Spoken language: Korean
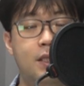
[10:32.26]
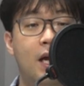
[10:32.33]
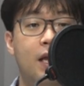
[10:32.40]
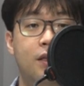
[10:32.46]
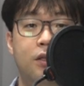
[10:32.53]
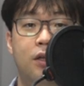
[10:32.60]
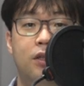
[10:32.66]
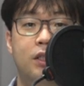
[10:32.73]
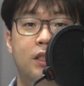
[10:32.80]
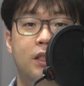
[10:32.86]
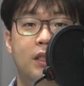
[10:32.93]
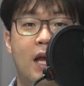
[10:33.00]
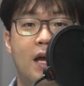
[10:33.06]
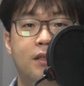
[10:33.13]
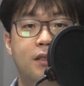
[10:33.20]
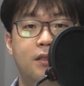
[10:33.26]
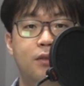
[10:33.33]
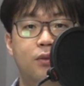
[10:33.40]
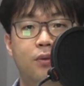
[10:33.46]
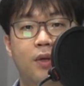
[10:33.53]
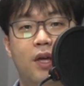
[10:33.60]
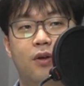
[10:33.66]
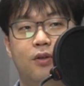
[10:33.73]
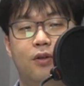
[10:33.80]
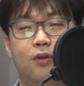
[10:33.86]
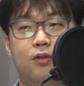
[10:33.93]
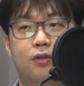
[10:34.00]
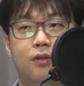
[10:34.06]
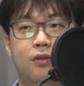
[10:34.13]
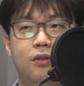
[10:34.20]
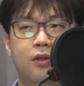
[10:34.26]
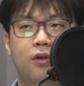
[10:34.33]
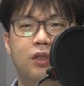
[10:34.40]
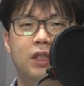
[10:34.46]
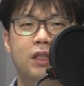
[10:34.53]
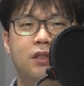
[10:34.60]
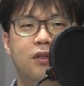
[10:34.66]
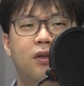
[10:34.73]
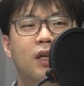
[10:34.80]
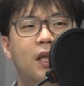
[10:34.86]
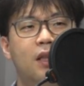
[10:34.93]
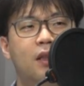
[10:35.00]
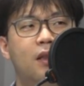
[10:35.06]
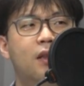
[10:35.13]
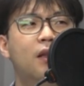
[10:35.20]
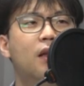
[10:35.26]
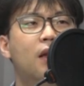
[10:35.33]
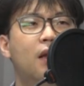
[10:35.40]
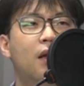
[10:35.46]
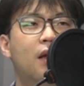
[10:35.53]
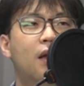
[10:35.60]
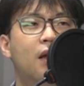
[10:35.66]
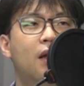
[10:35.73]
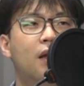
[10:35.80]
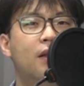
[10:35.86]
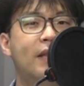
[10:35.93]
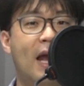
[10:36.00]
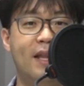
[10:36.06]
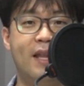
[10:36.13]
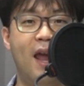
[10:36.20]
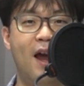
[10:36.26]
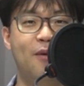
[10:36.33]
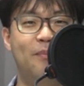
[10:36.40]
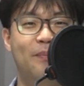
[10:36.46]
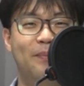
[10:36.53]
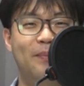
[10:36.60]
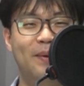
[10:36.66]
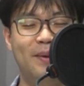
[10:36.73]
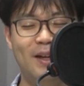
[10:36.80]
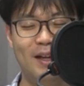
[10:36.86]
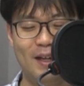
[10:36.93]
갖지 않으려는 나 스스로의 어떤 적극적인 나태함